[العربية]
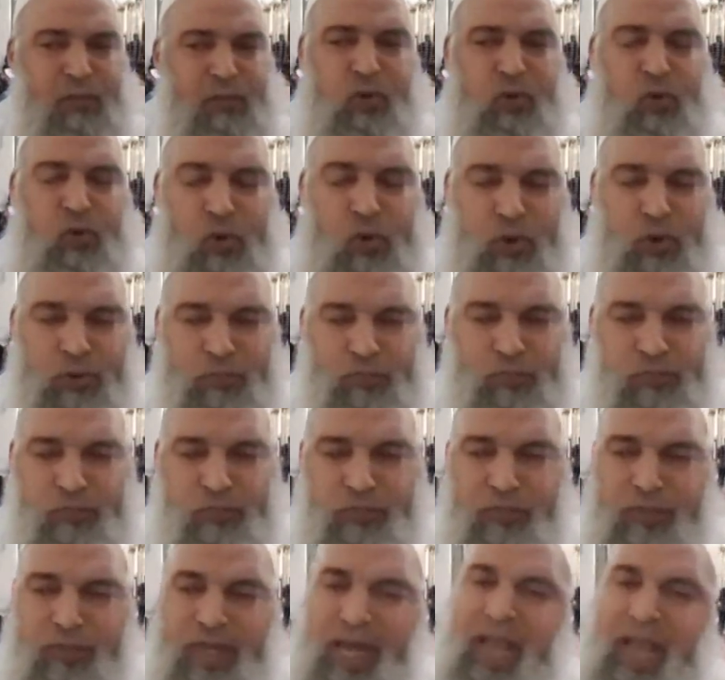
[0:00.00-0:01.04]
بنقول
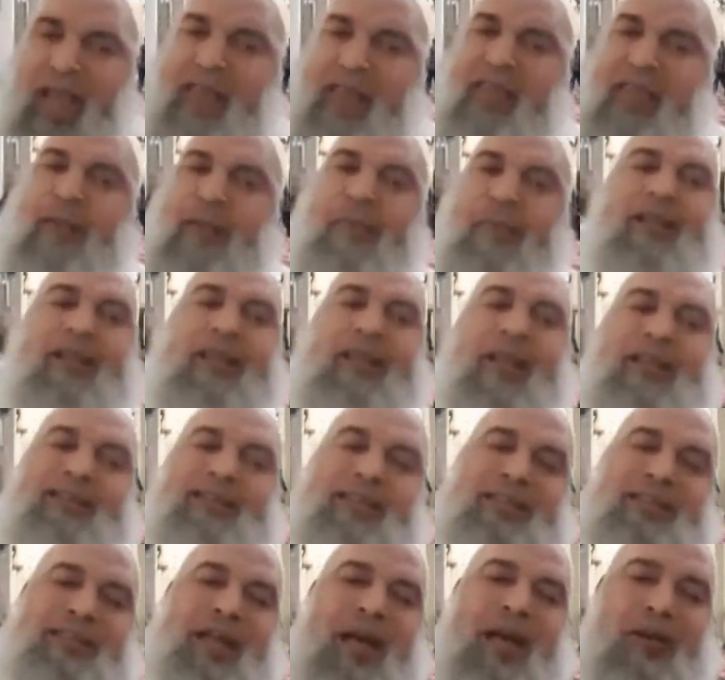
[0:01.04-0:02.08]
هذه متى
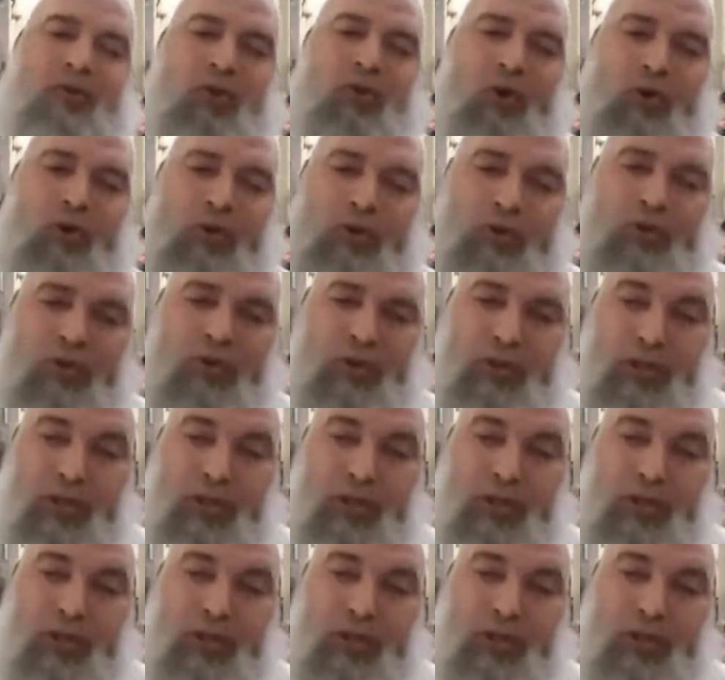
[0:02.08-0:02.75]
ستحدث